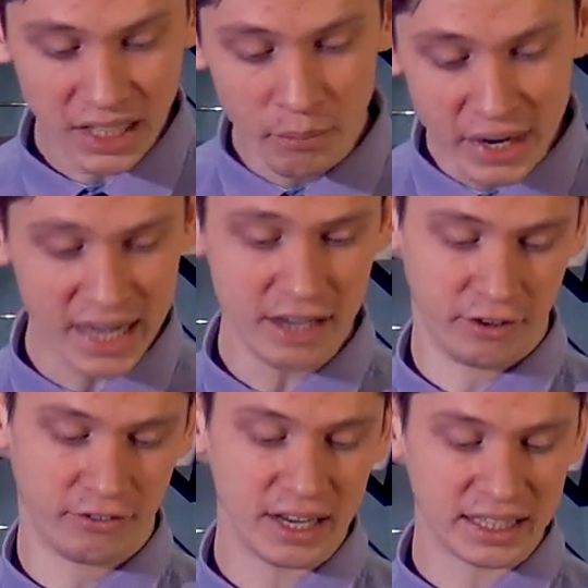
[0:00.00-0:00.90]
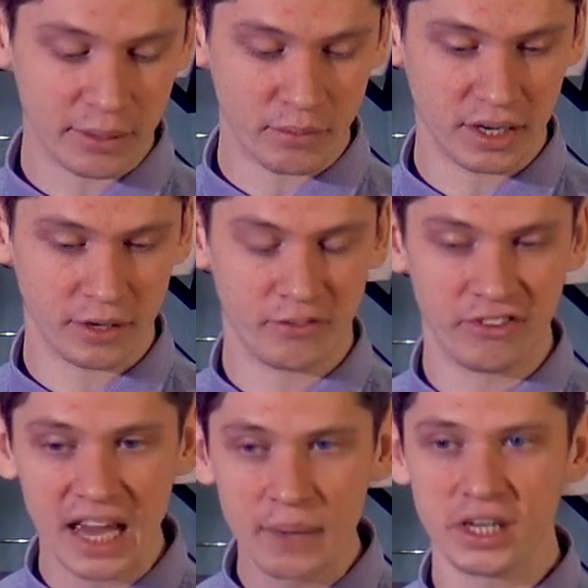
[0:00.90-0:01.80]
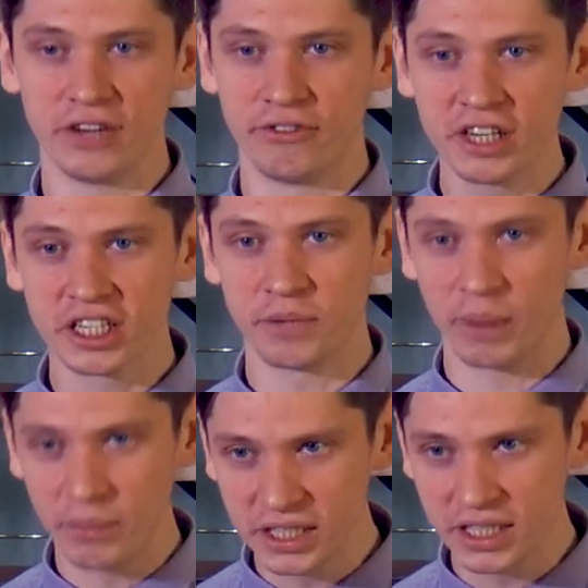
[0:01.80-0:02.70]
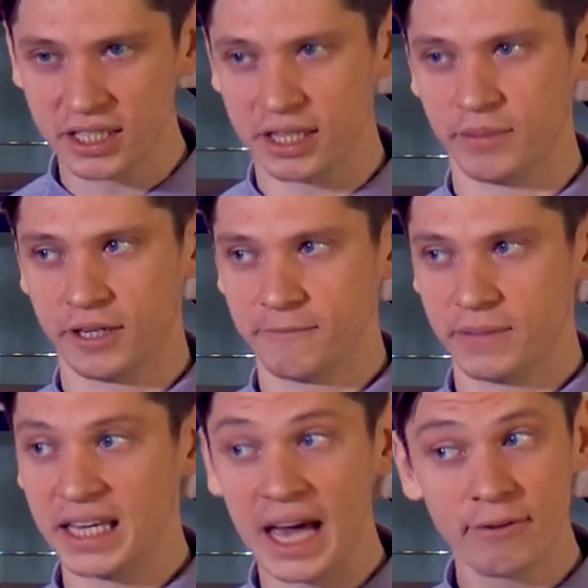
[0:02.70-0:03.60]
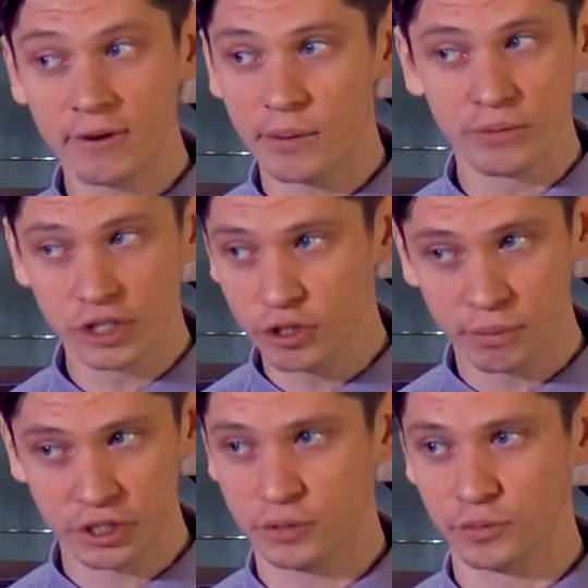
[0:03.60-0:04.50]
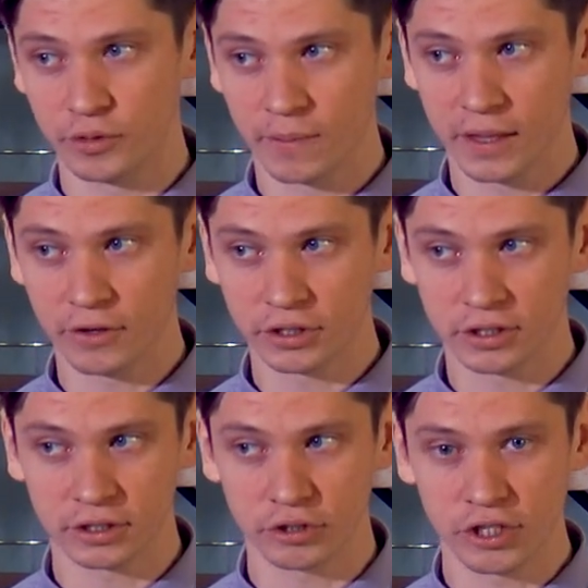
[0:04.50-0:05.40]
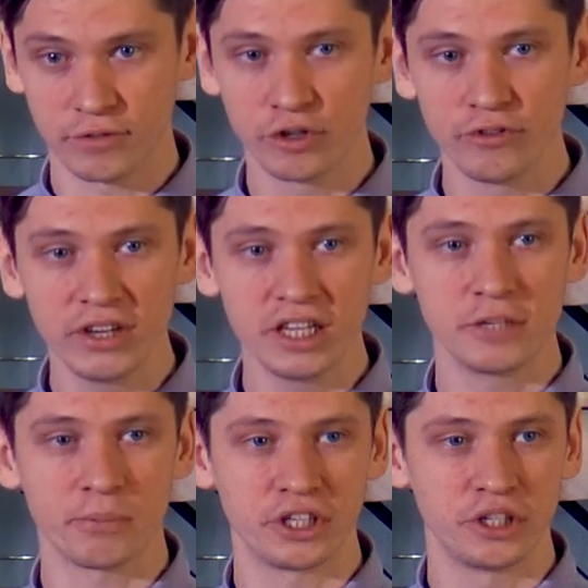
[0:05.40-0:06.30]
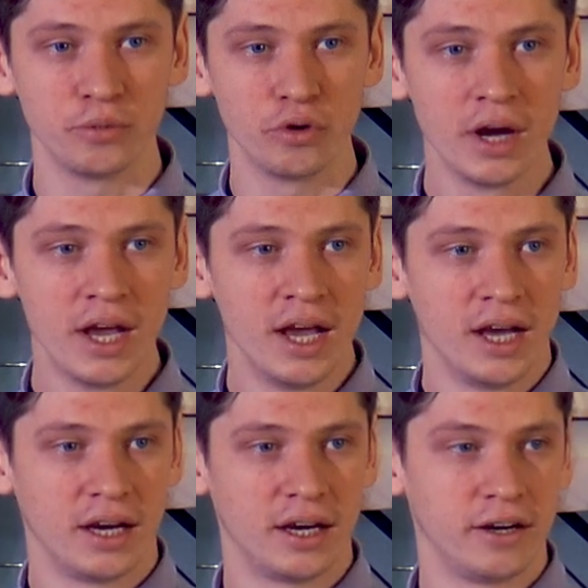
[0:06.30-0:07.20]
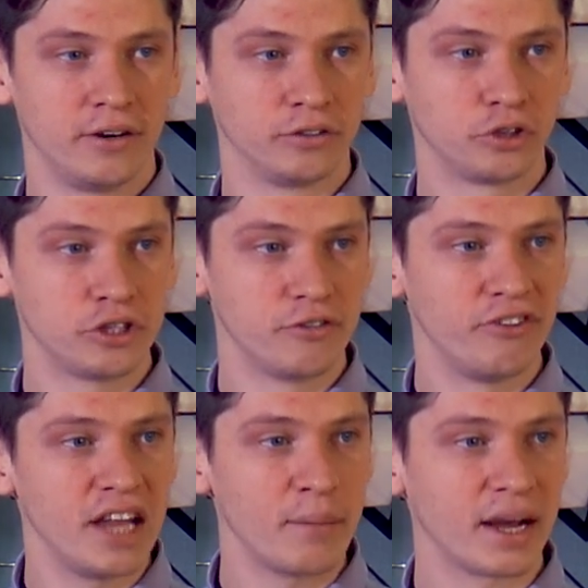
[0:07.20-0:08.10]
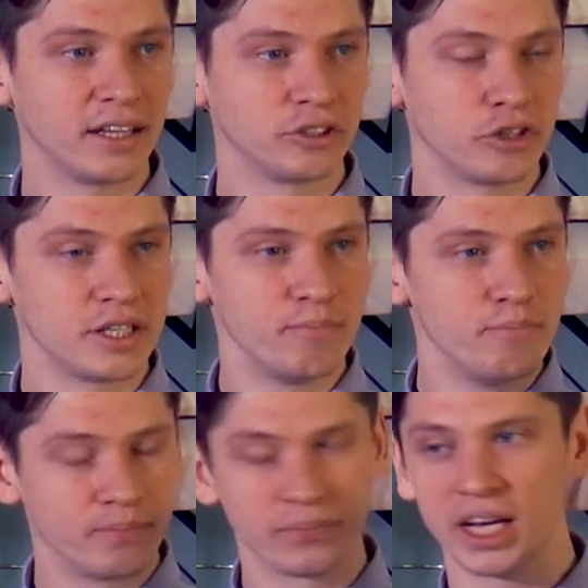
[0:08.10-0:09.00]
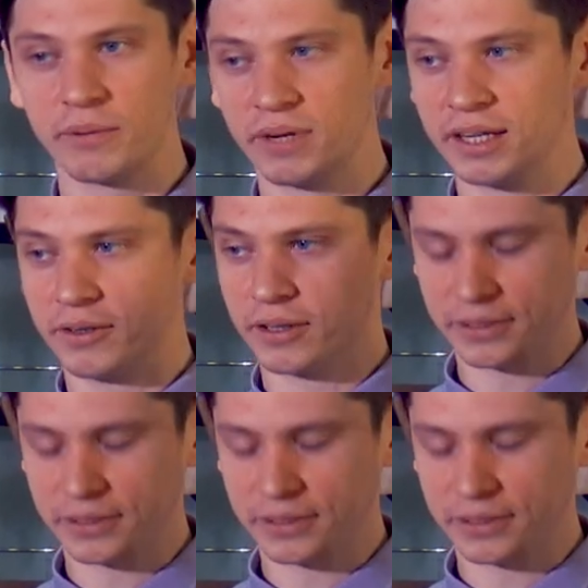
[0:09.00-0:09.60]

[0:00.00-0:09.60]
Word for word: мы в этом времени вышли победителями. Я вам объясню почему. Вот, то есть вы увидите почему, а, то есть время, то есть как бы